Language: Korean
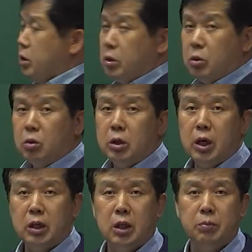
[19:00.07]
이렇게
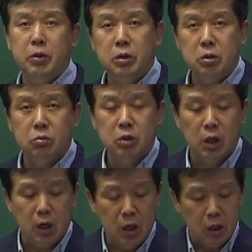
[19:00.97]
하게 되면
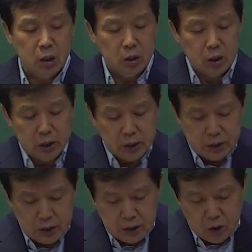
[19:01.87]
우리가
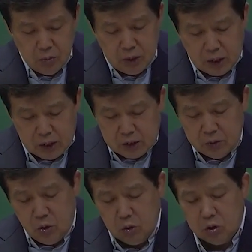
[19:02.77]
어, 얼마가 나왔어?
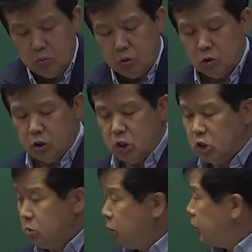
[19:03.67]
0.75,
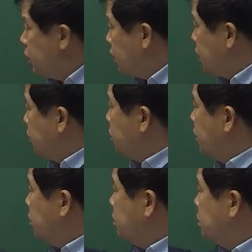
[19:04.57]
75%가 나오네요.